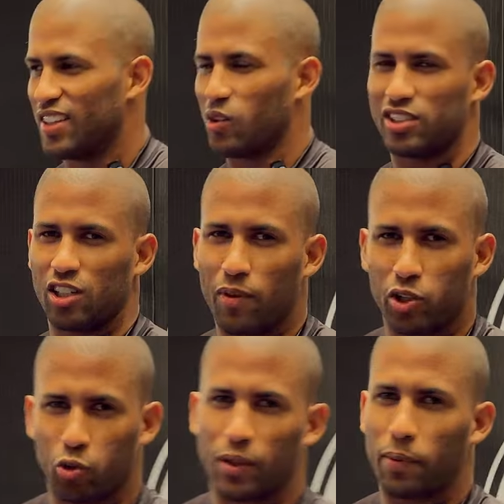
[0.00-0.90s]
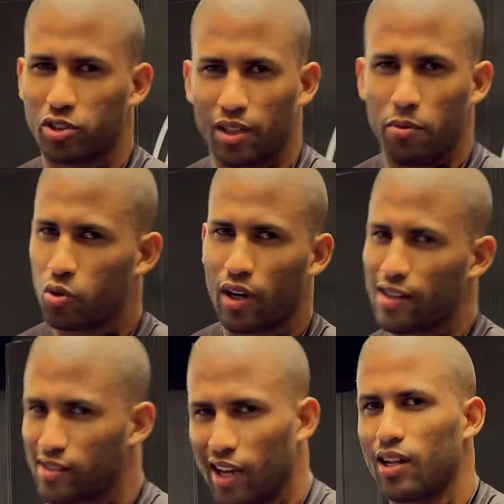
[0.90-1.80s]
Então você tá uma escuta para justamente o cara
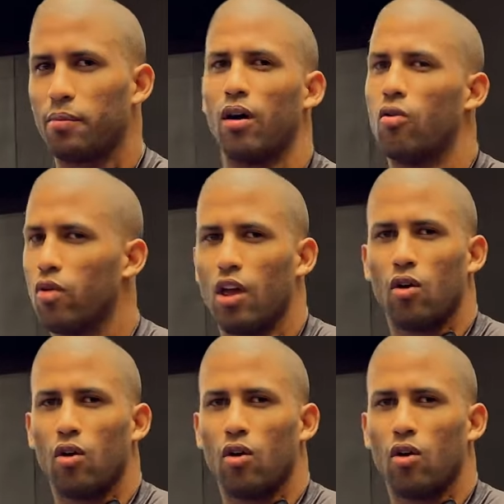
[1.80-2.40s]
sair na mão,